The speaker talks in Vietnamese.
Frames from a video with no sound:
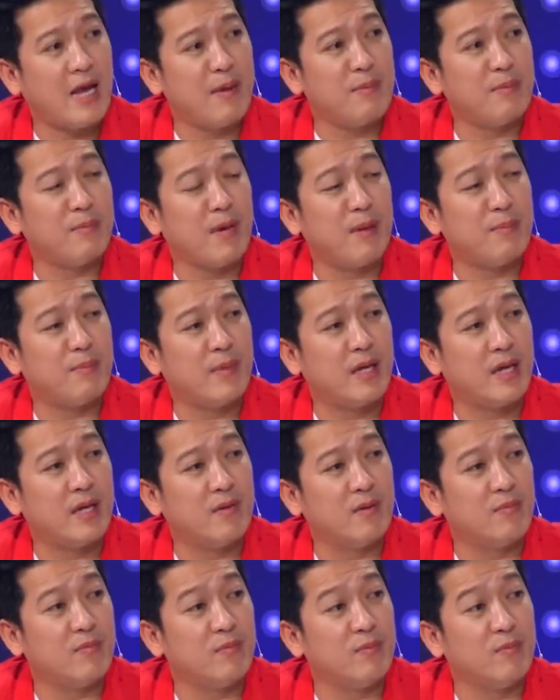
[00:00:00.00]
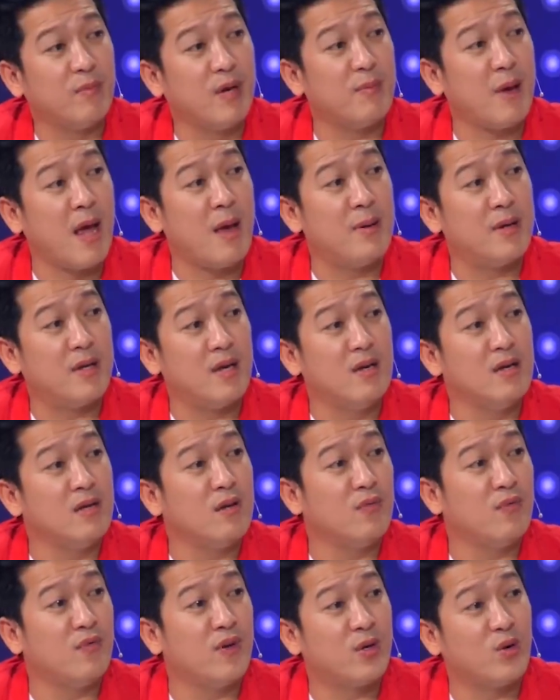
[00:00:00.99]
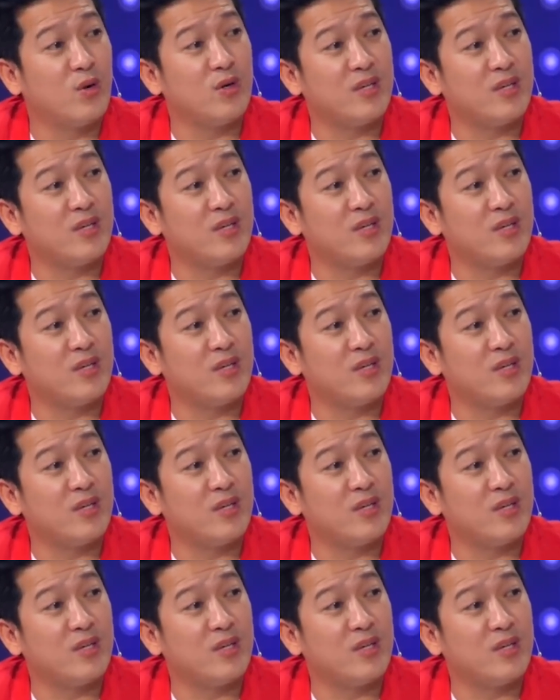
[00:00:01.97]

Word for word: đó trời em em bị em bị dính